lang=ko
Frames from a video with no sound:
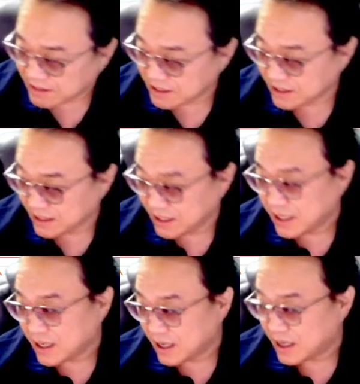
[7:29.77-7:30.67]

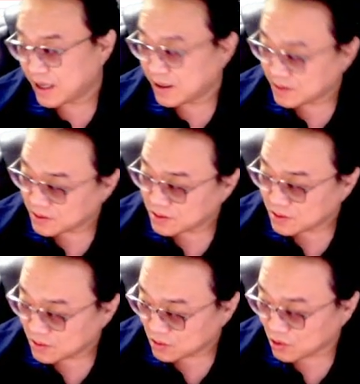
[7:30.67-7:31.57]
같이 아,
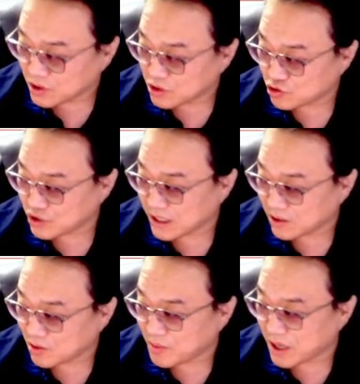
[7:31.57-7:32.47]
손실
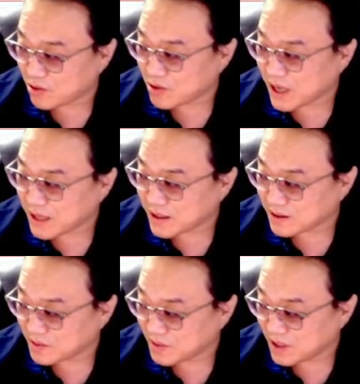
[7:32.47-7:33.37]
중이라도 매도를
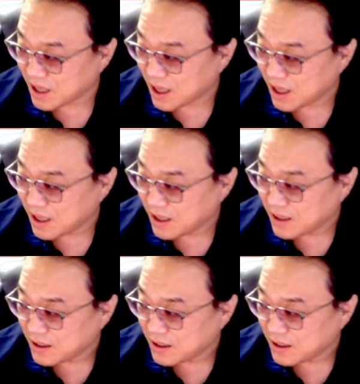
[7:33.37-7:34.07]
해야 되는 겁니다.